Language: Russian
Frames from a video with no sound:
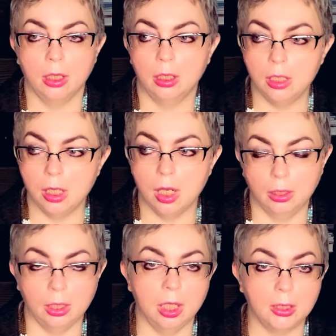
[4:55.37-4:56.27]
Нет,
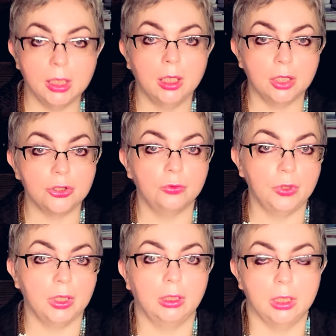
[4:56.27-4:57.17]
это не хочу,
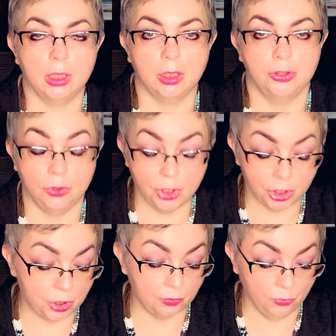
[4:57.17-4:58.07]
и это не хочу.
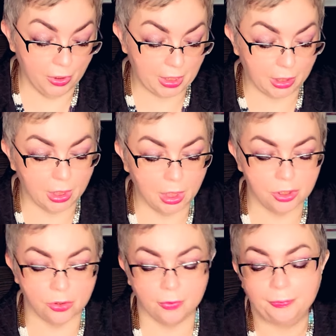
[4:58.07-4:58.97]
Ничего я не
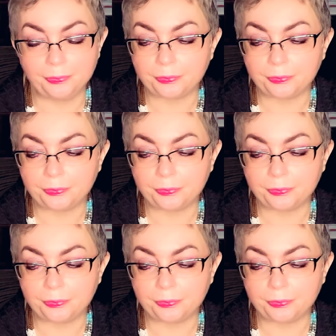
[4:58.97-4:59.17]
хочу.